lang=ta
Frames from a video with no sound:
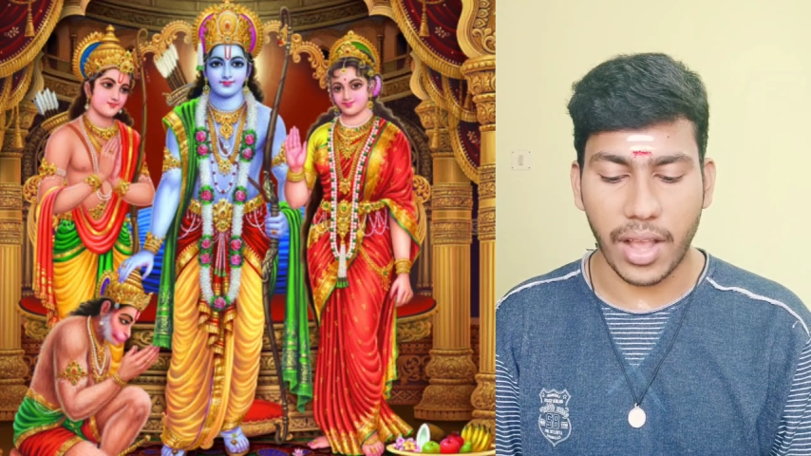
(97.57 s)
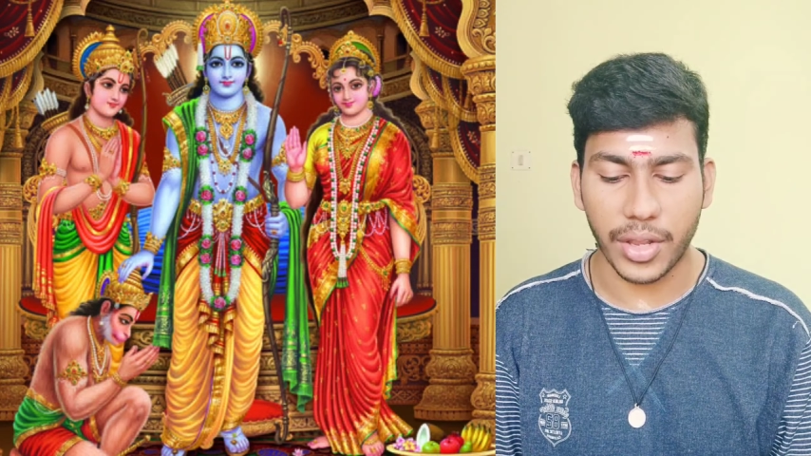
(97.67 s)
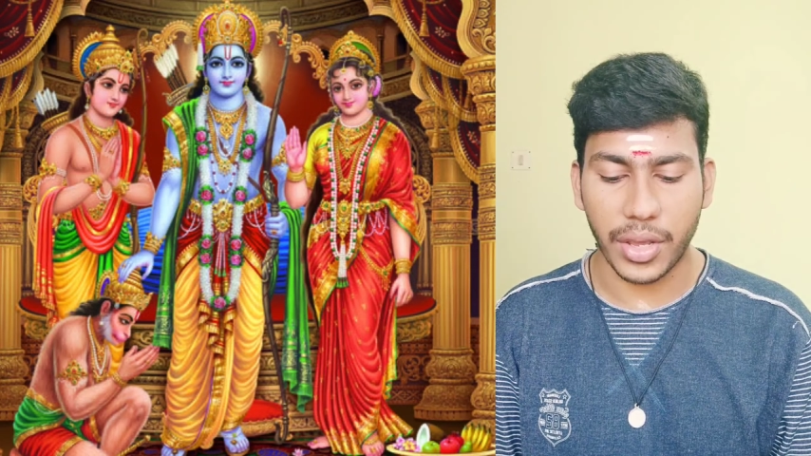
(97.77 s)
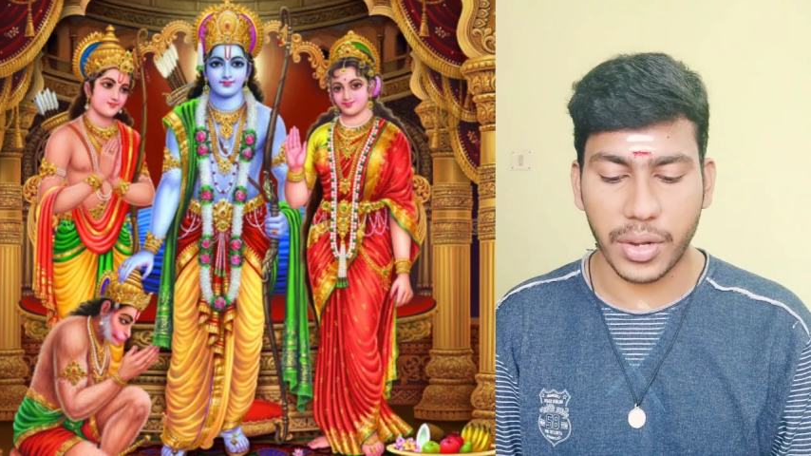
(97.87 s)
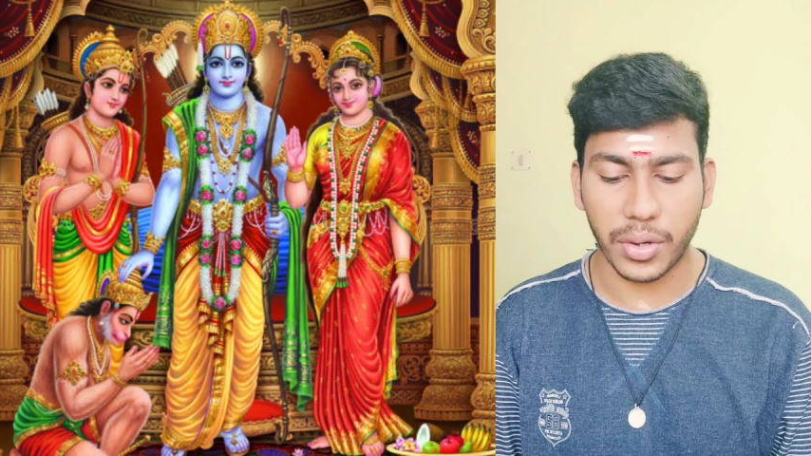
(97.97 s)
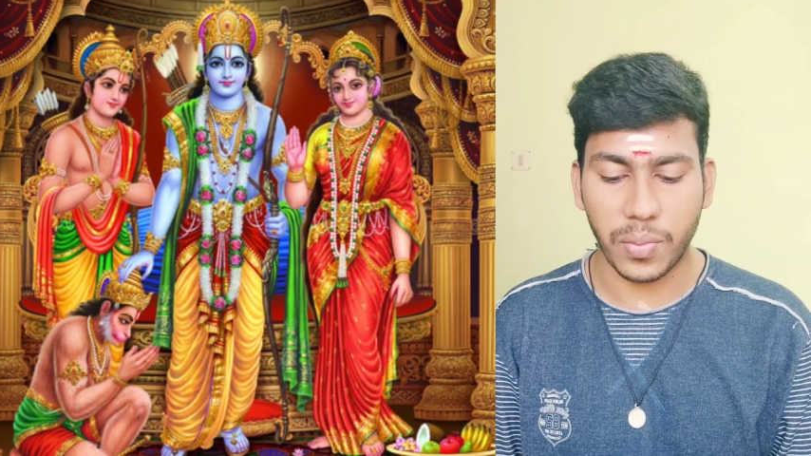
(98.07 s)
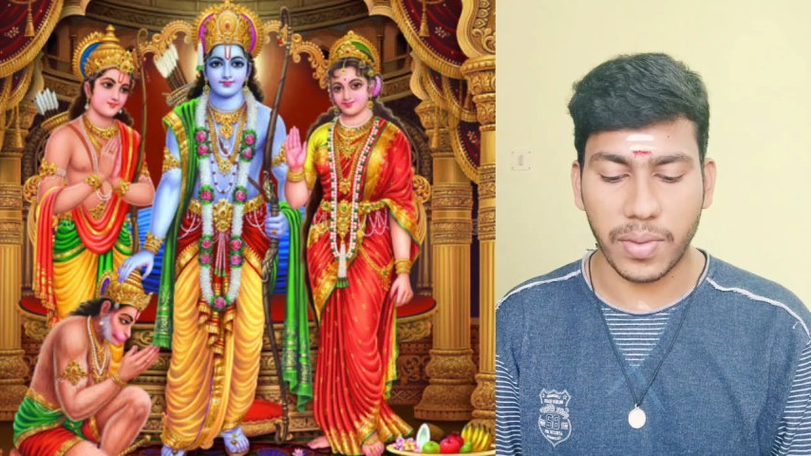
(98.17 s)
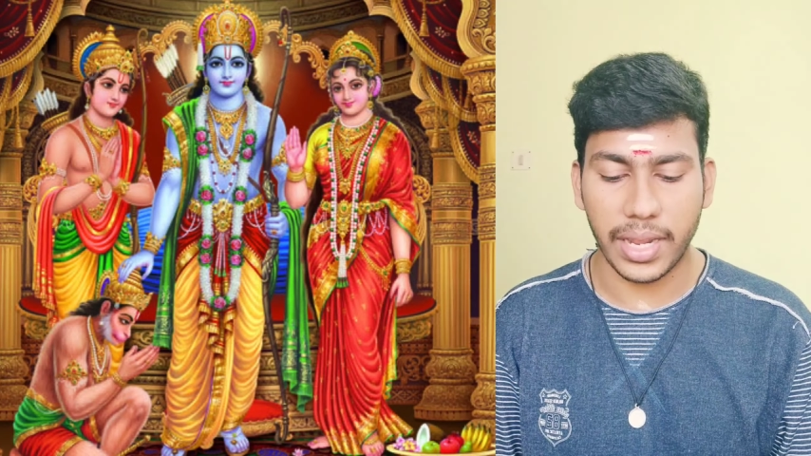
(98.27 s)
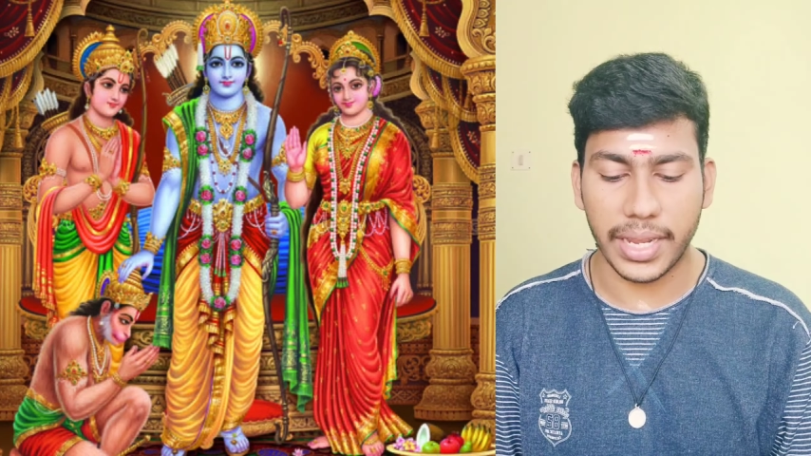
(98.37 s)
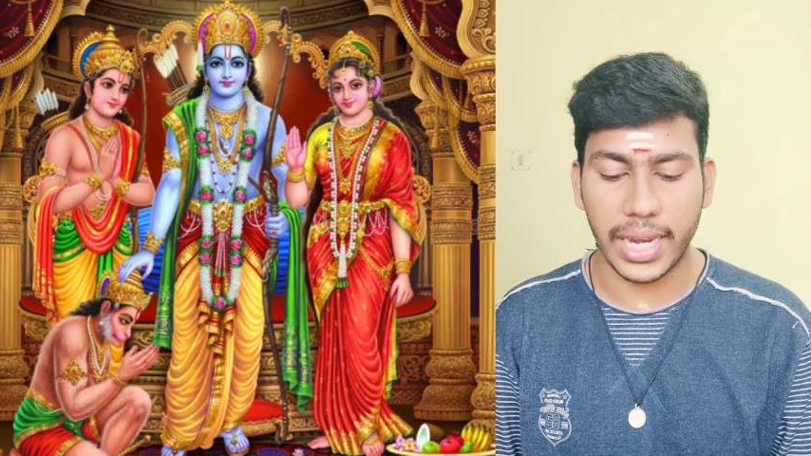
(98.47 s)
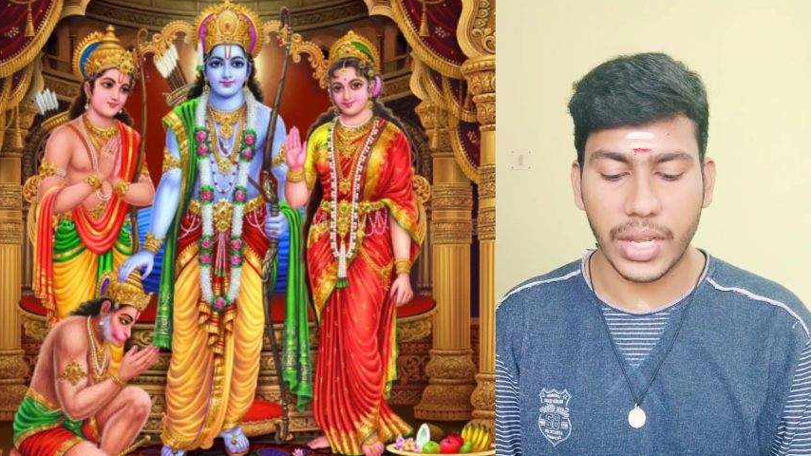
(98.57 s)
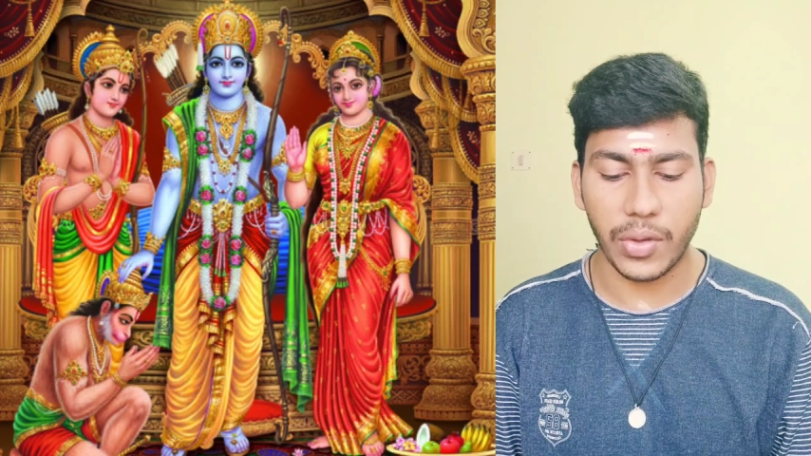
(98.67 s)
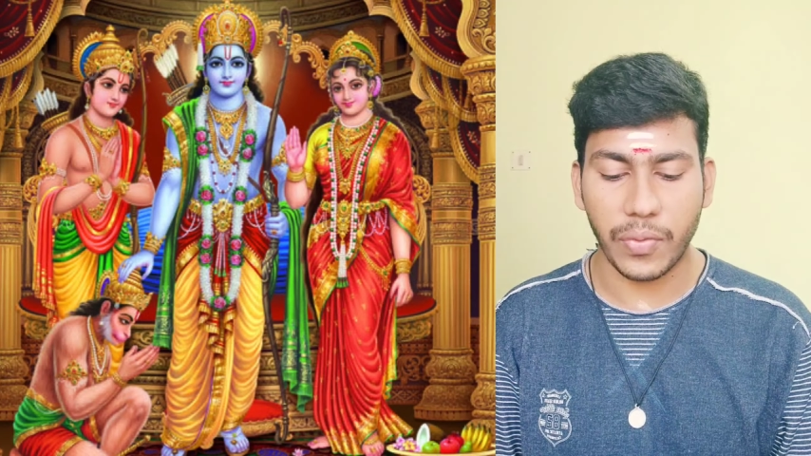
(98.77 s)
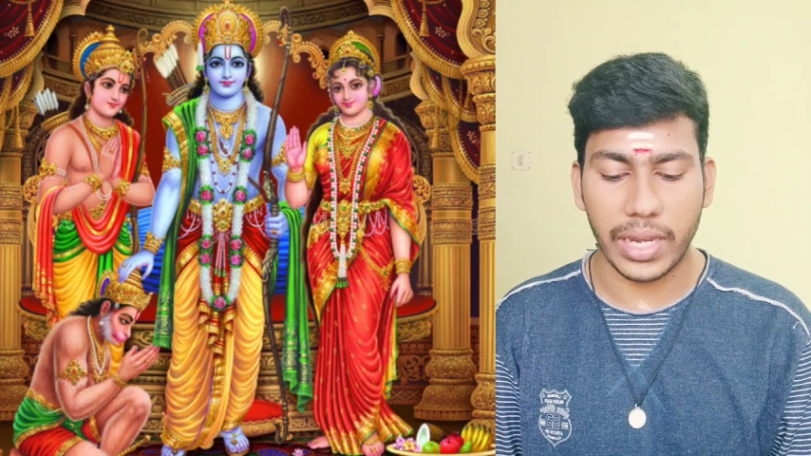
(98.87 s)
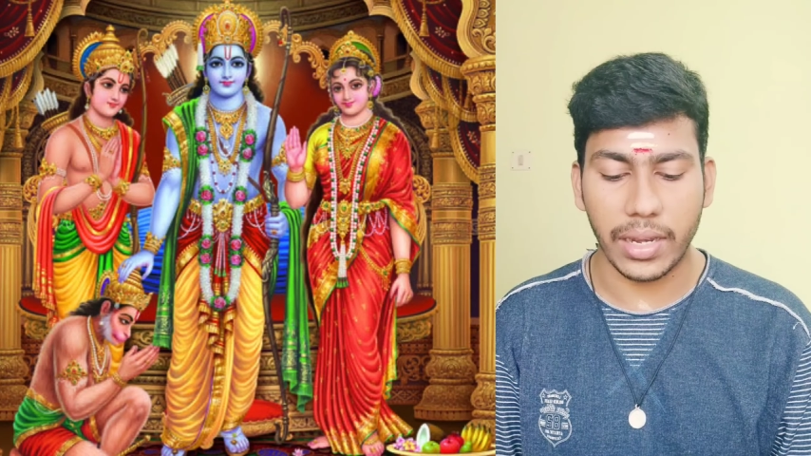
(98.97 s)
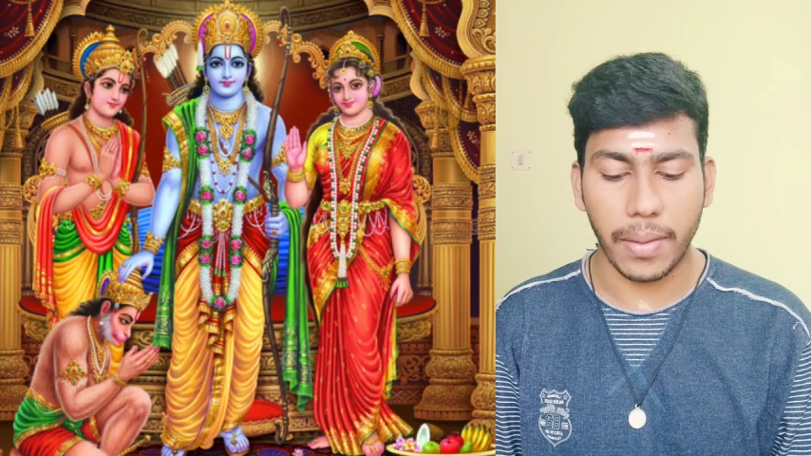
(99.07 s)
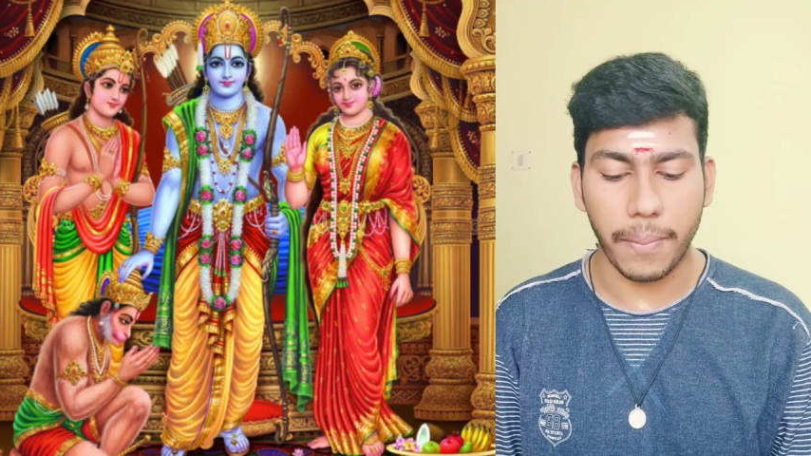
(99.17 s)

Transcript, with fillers: ஆகியோருக்கும் இலக்குவன்